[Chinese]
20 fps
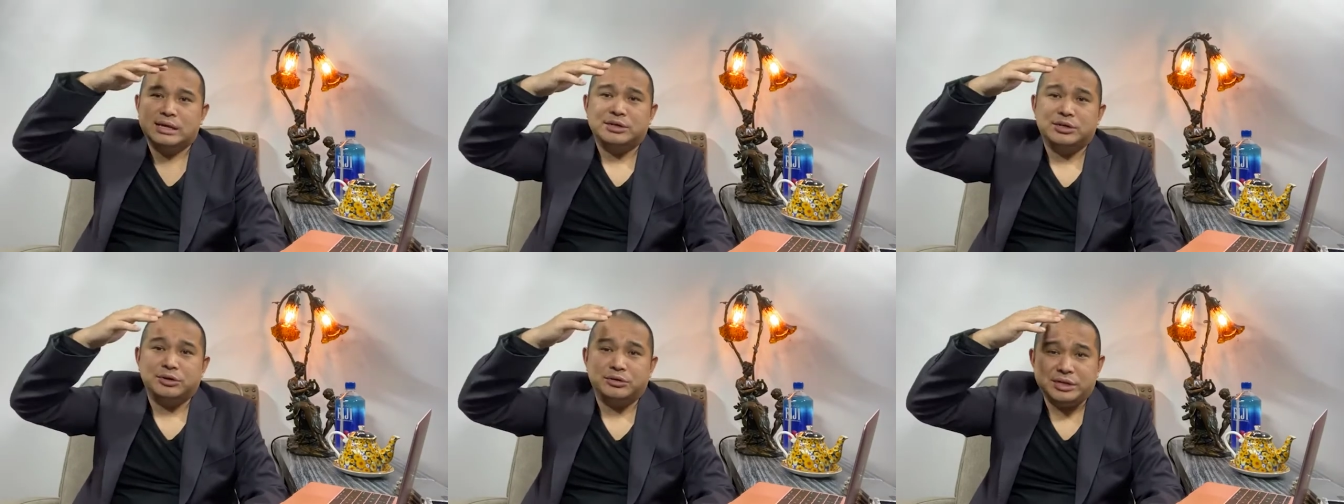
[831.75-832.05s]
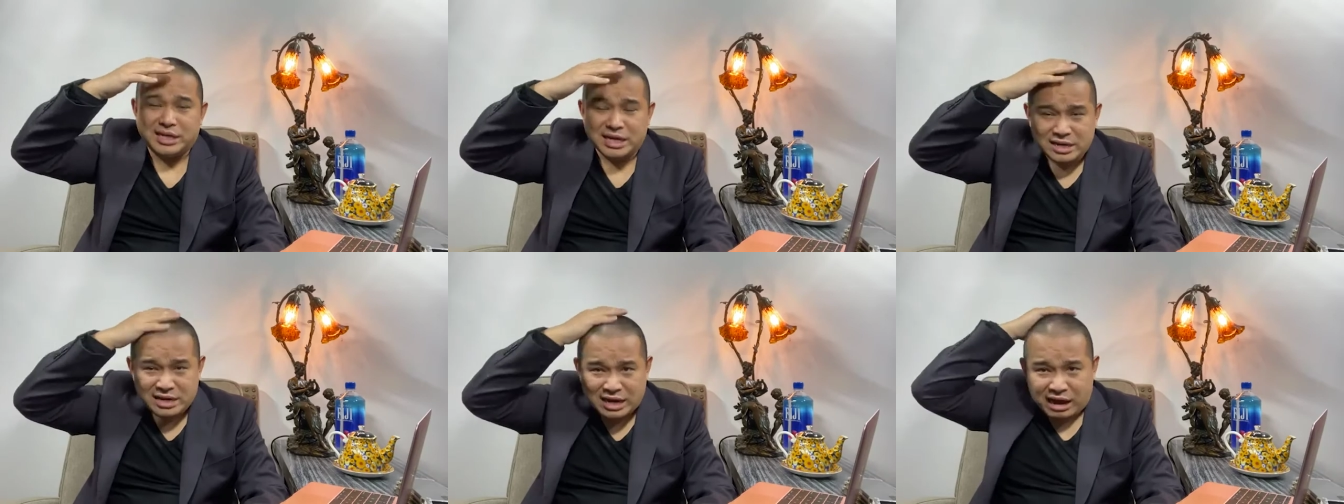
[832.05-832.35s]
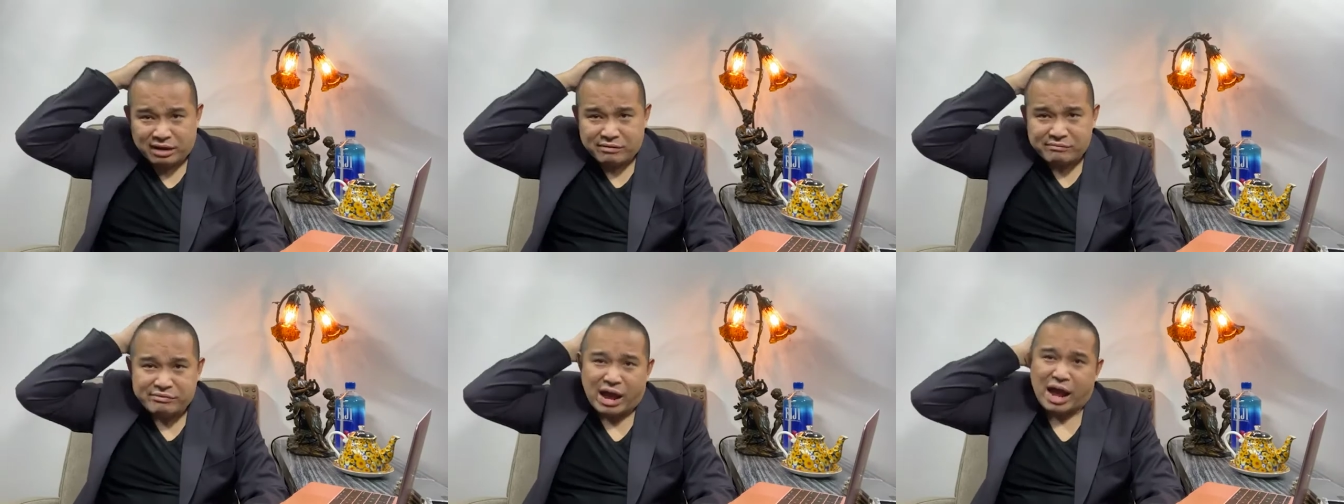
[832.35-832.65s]
就银
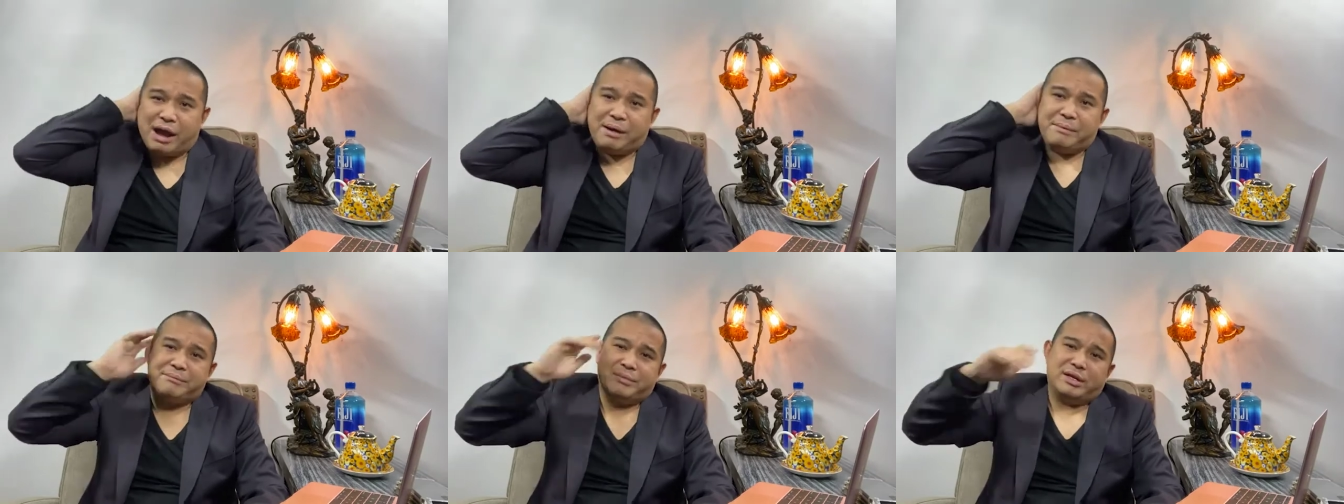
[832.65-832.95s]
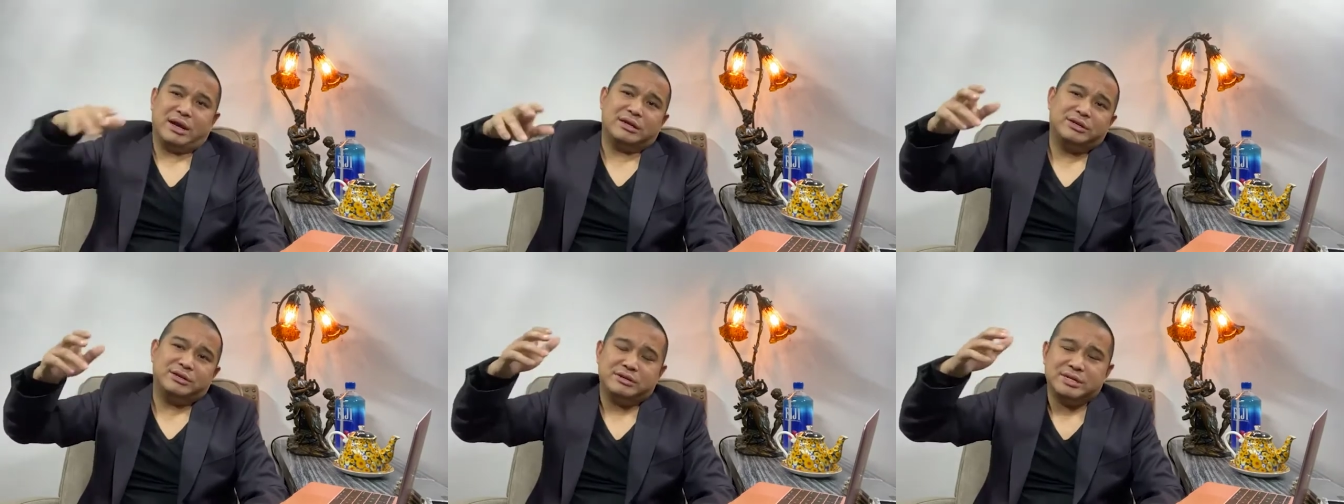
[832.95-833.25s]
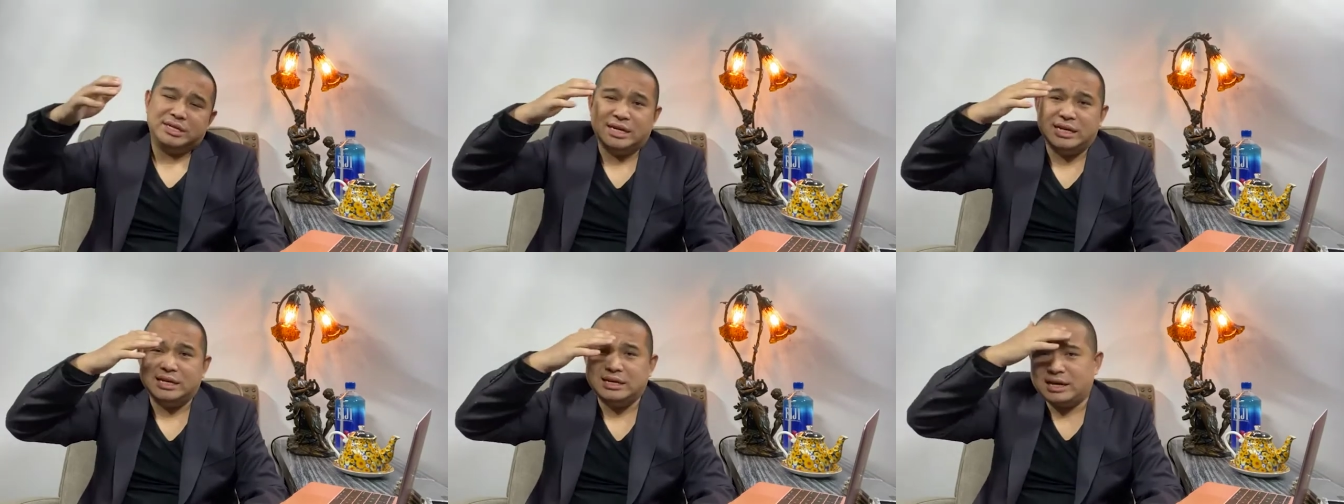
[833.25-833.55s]
行发啊，就
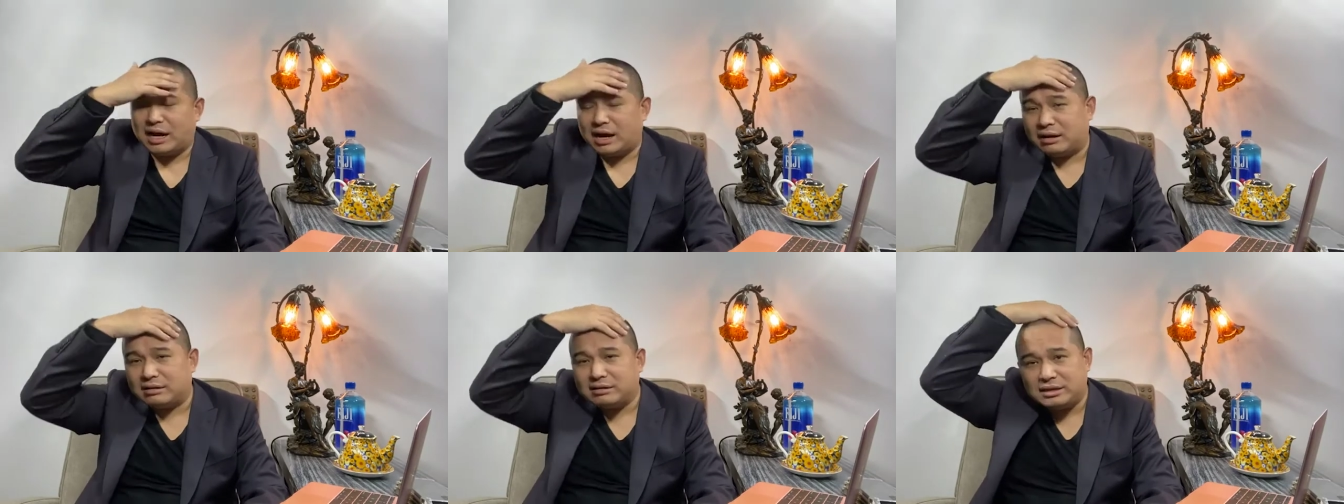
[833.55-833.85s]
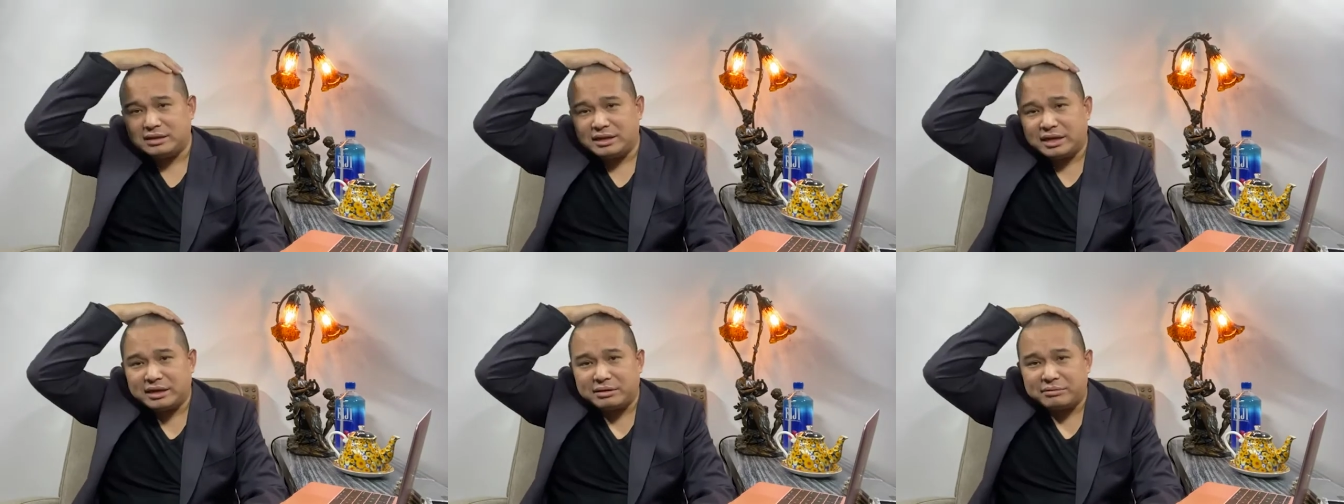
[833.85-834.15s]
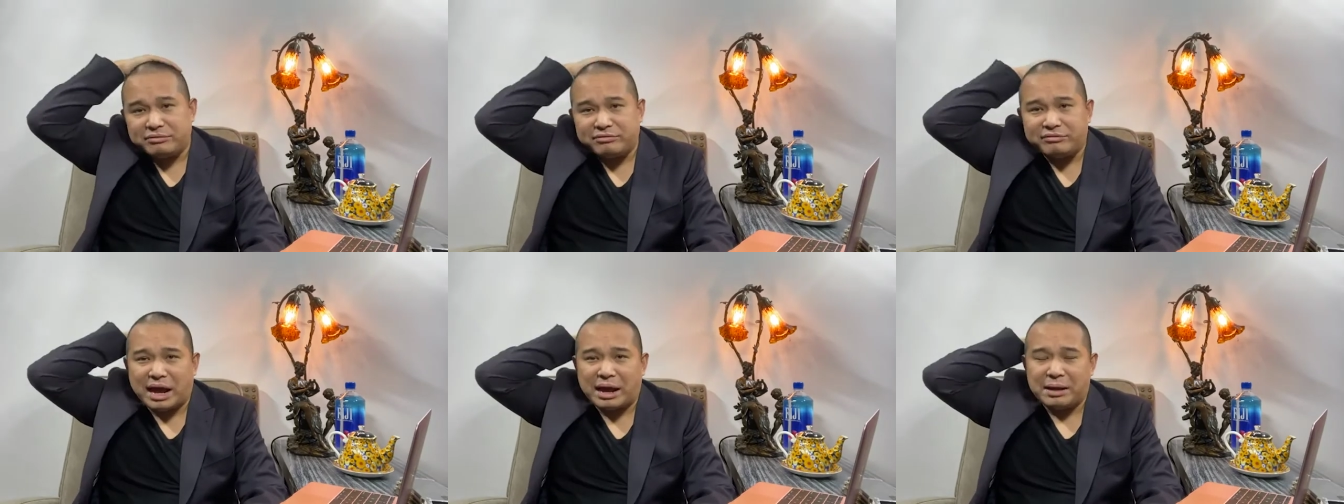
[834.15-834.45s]
银行的那
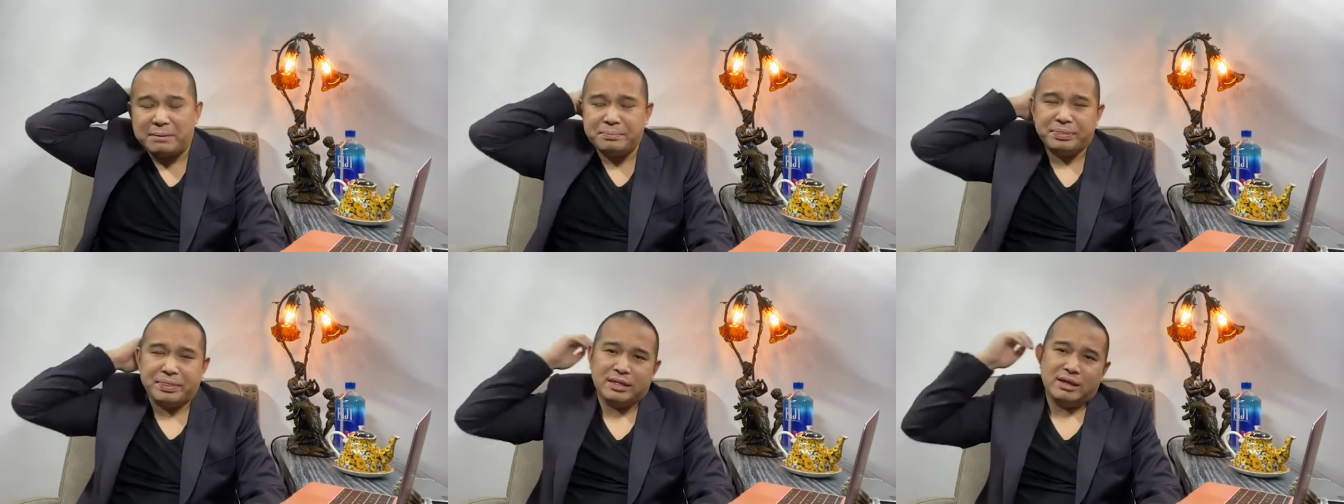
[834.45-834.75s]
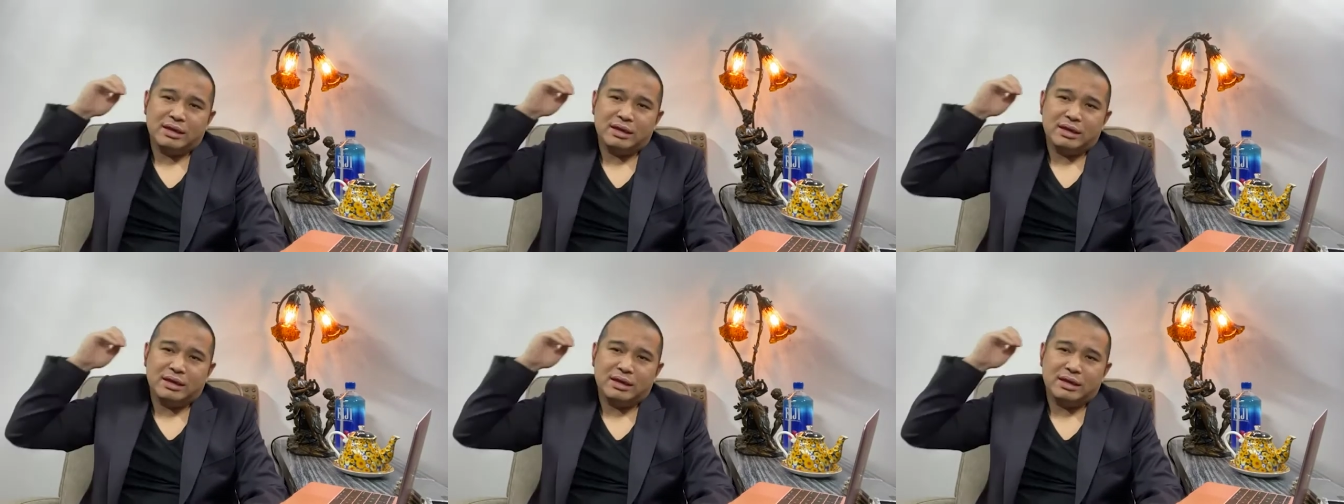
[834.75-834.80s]
个发